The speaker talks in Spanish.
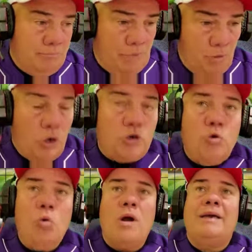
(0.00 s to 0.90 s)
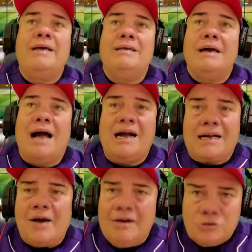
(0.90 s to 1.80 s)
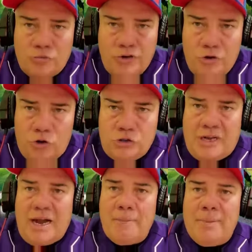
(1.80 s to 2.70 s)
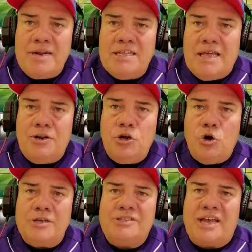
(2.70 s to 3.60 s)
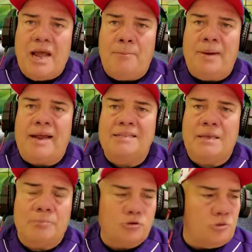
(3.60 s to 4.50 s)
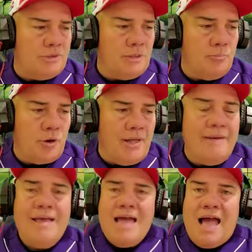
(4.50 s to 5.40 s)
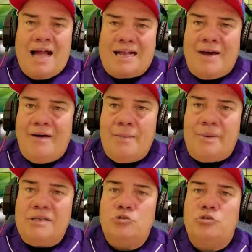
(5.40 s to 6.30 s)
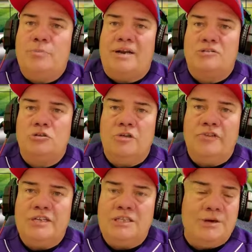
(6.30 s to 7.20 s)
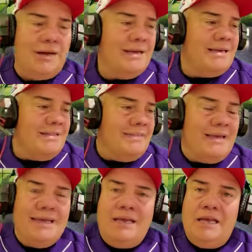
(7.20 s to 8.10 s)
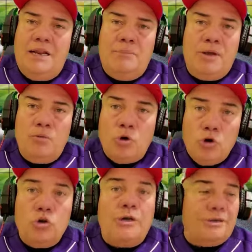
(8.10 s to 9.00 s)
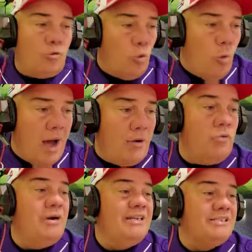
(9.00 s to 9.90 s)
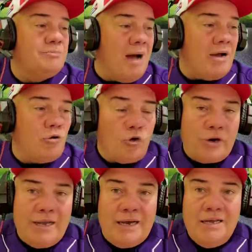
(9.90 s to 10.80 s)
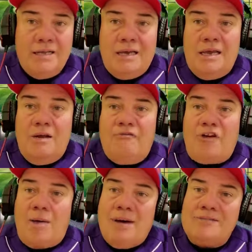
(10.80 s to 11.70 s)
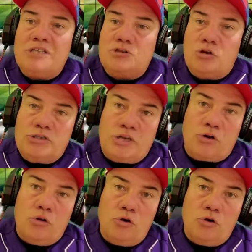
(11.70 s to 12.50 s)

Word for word: Béisbol en Cuba que acaba de sufrir otra gran pérdida, no estará para esta próxima temporada, acaba de pedir su separación definitiva del béisbol eh, cubano Lisbán Correa, el flamante toletero de los